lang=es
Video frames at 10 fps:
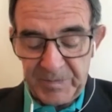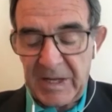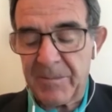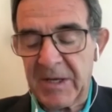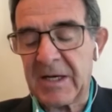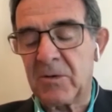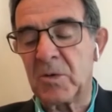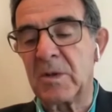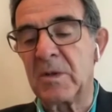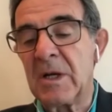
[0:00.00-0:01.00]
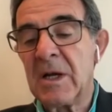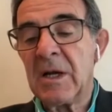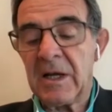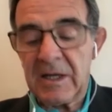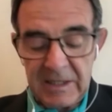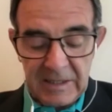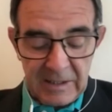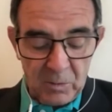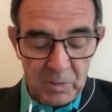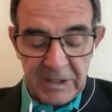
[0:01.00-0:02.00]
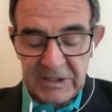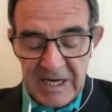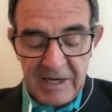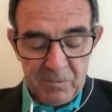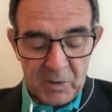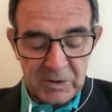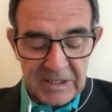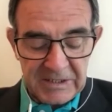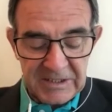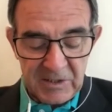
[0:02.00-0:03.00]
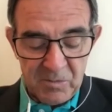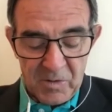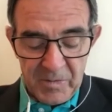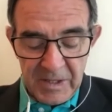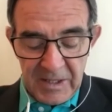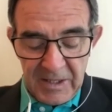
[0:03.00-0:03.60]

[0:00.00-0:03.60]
también eh, un, detalle importantísimo,